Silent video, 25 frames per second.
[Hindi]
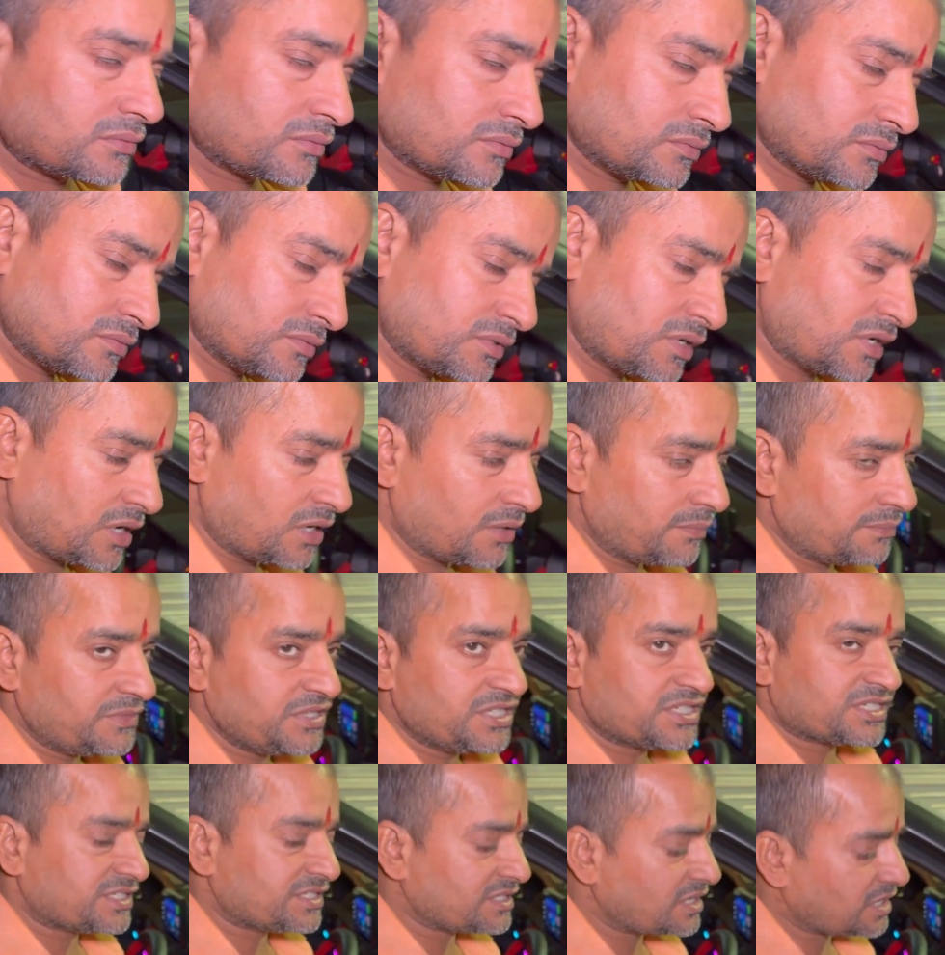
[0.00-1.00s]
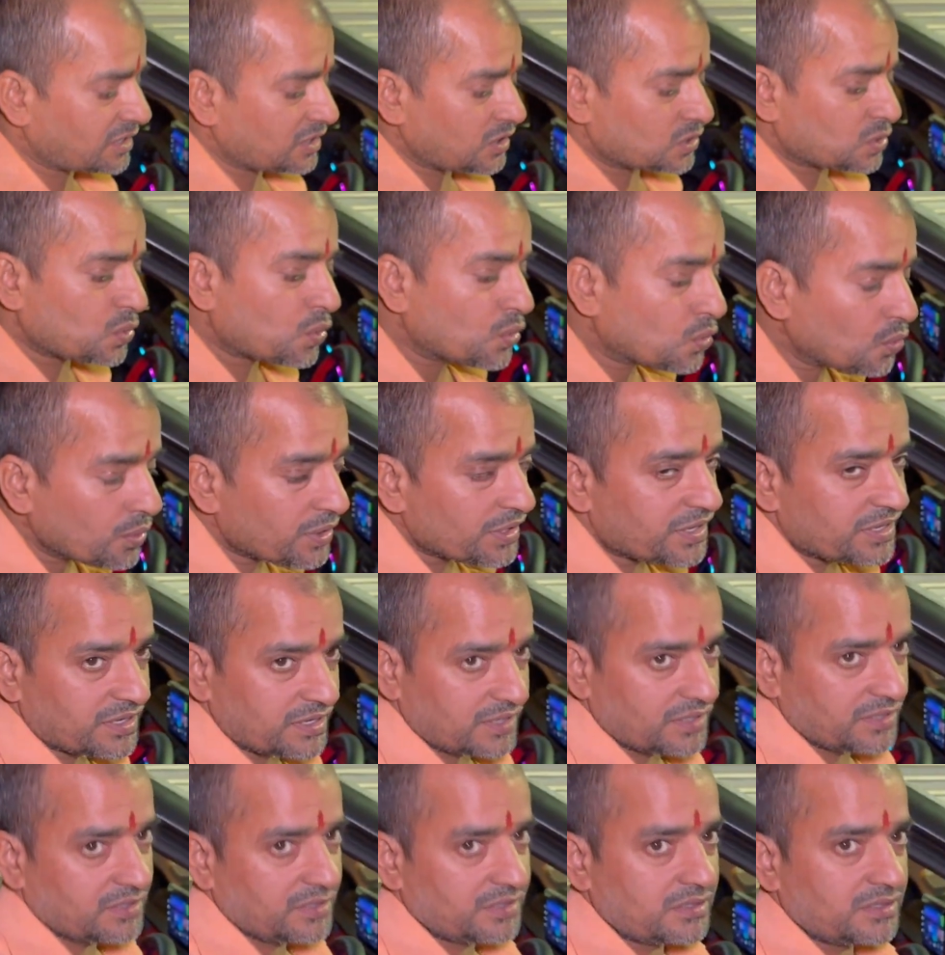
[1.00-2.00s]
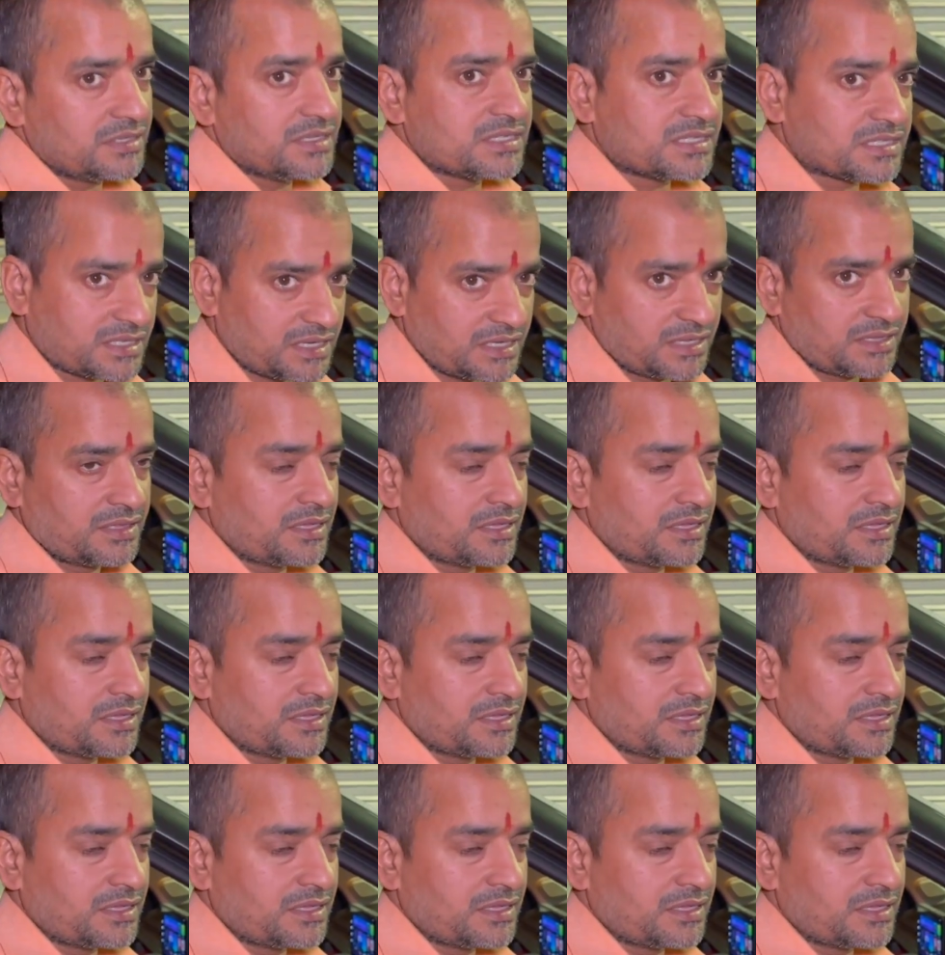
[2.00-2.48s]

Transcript: हज़ार का हाँ बीस हज़ार का दोनों ही है ठीक इसके है।